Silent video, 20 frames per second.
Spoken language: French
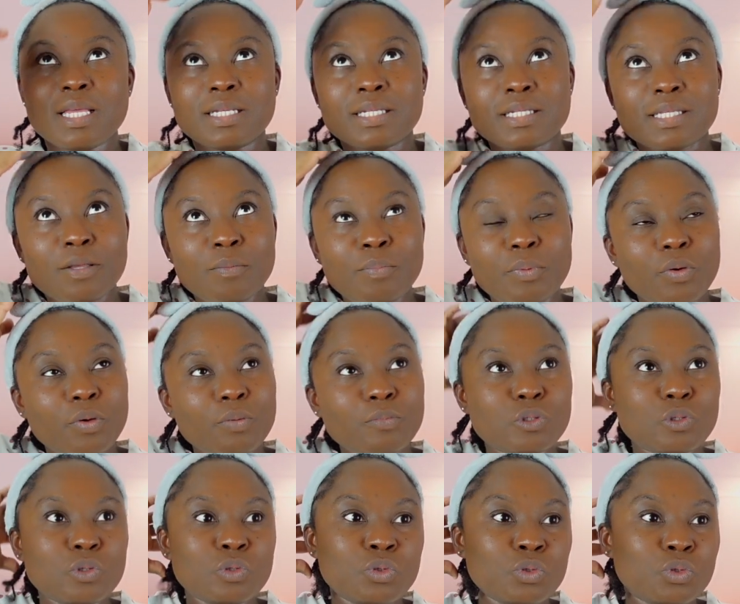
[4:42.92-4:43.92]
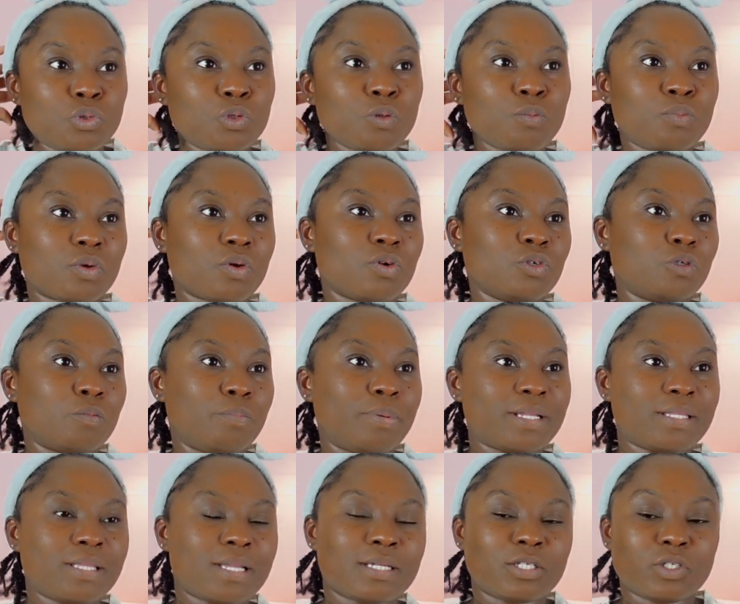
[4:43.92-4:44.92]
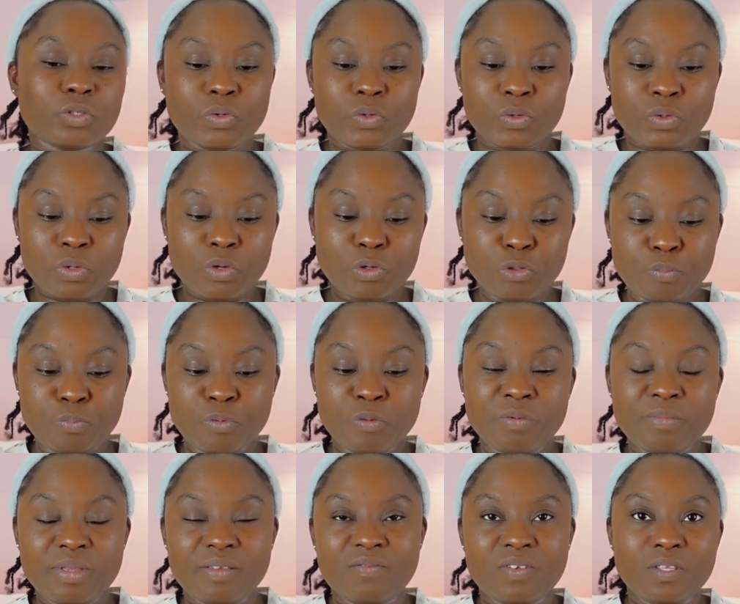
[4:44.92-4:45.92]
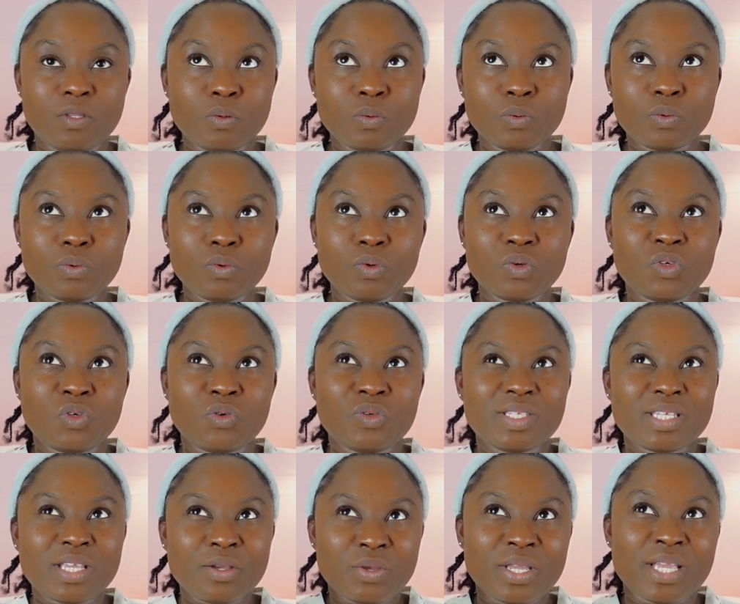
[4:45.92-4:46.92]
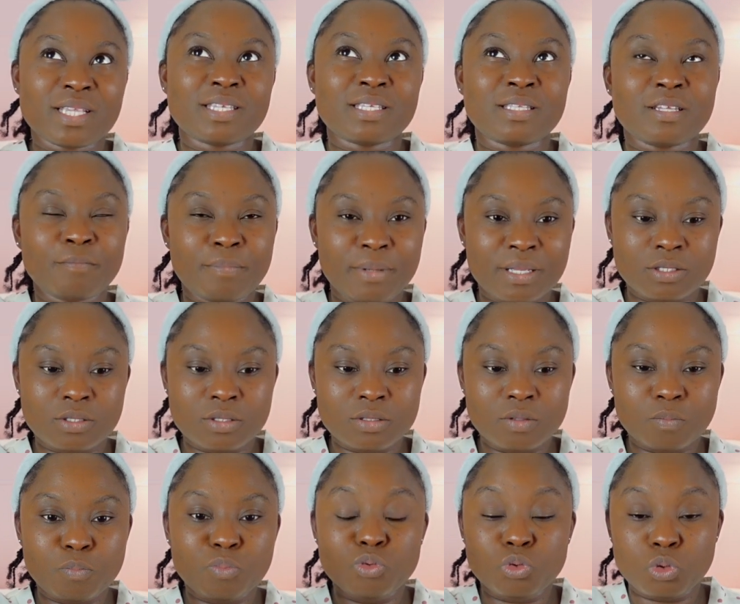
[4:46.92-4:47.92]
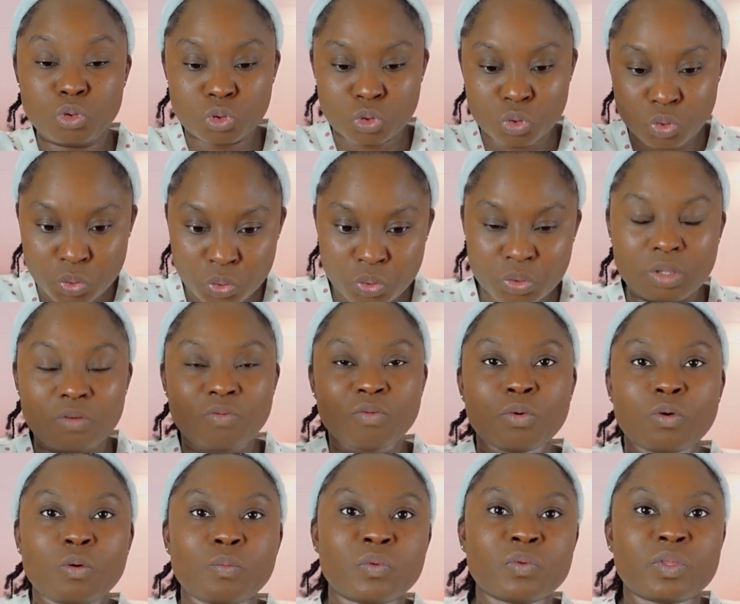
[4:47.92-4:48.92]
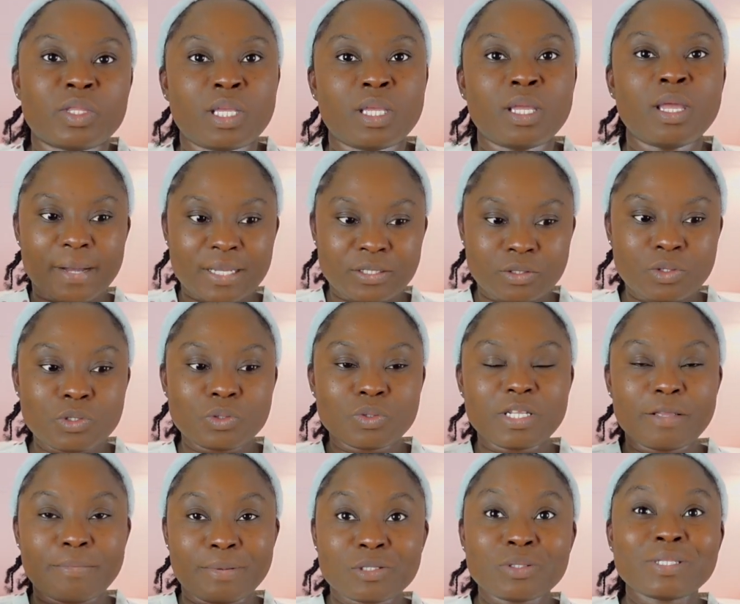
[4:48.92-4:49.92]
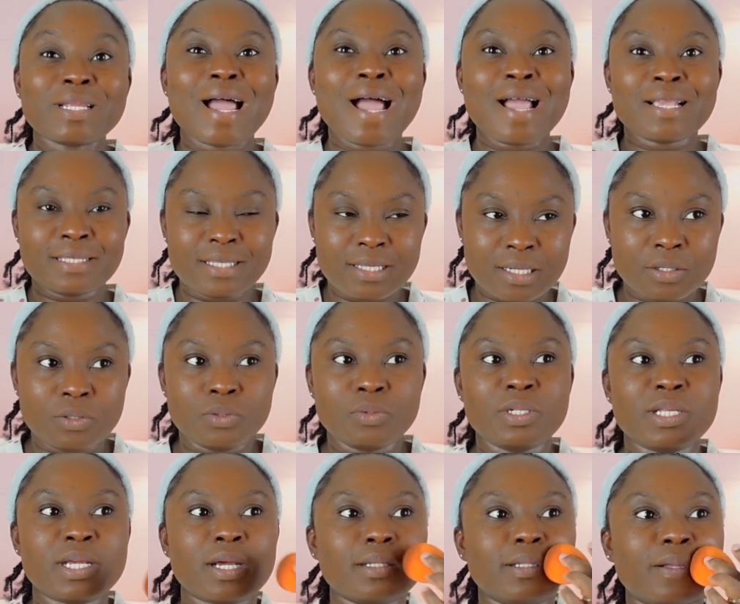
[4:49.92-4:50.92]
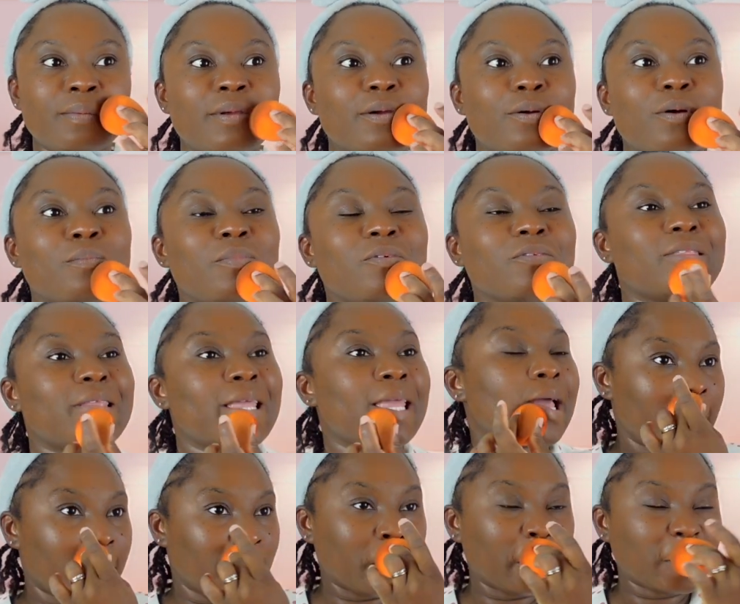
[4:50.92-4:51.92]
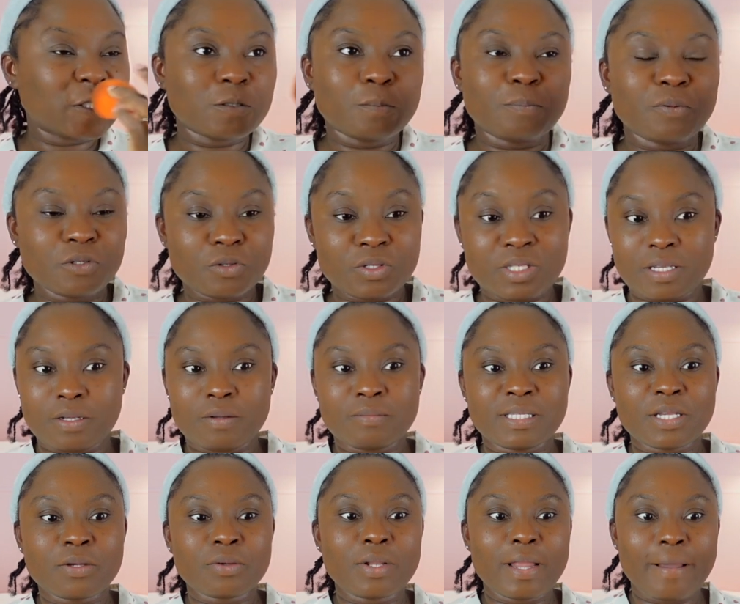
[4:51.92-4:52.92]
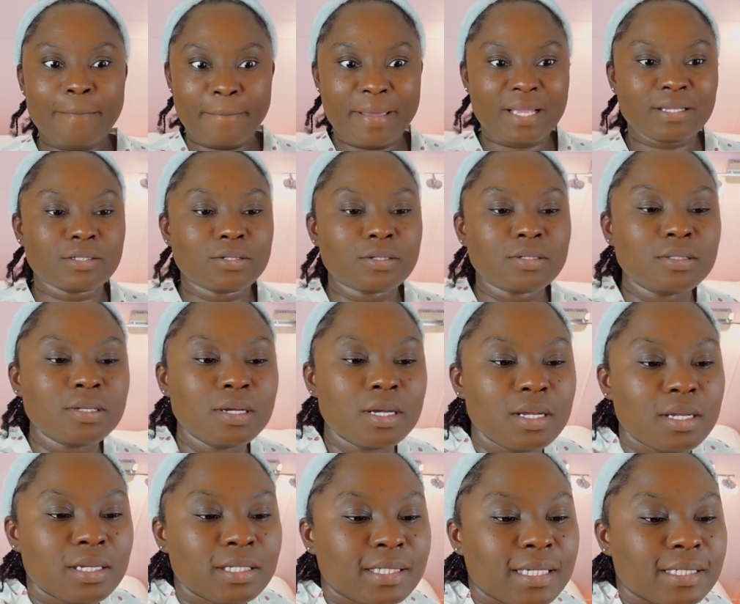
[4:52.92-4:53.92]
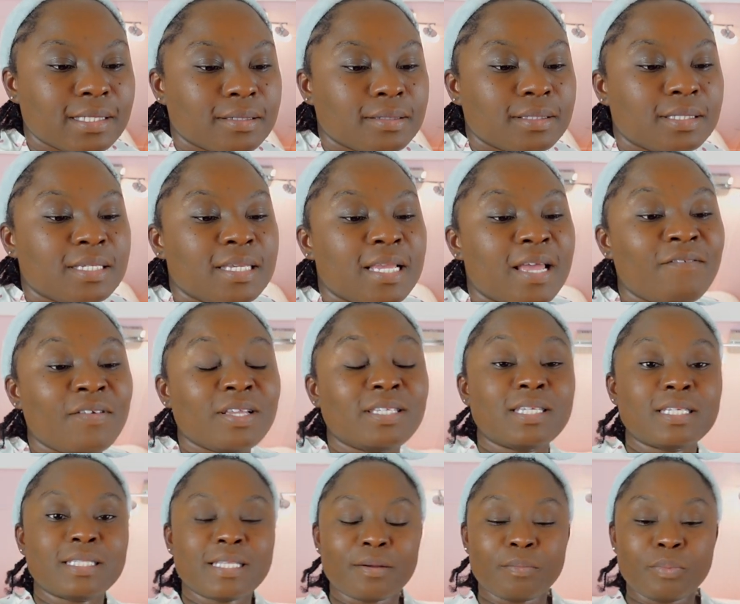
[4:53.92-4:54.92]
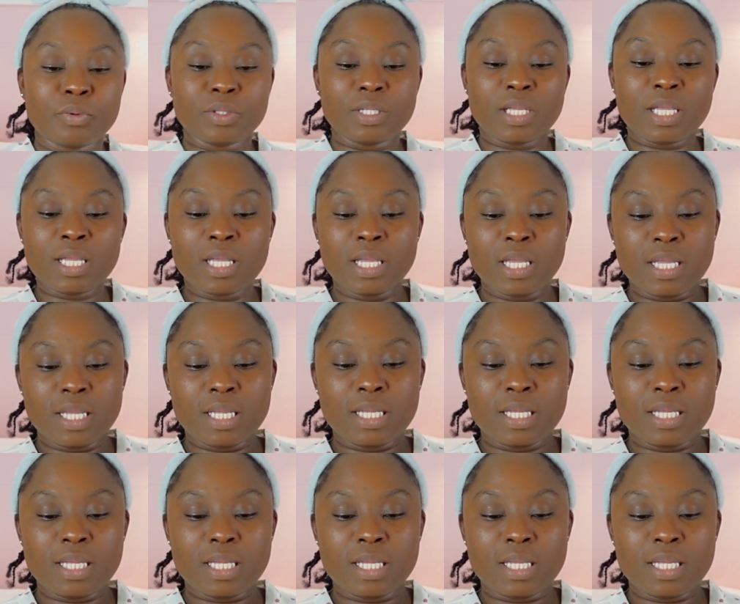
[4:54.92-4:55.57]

c'est un peu comme sur YouTube, quand je partage, euh, quand je publie mes vidéos, je sais qu'il y a certaines personnes pour sûr qui vont commenter parce qu'ils sont des personnes assez régulières dans mes commentaires. Donc je pense que c'est comme ça que la personne s'est sentie avec cet abonné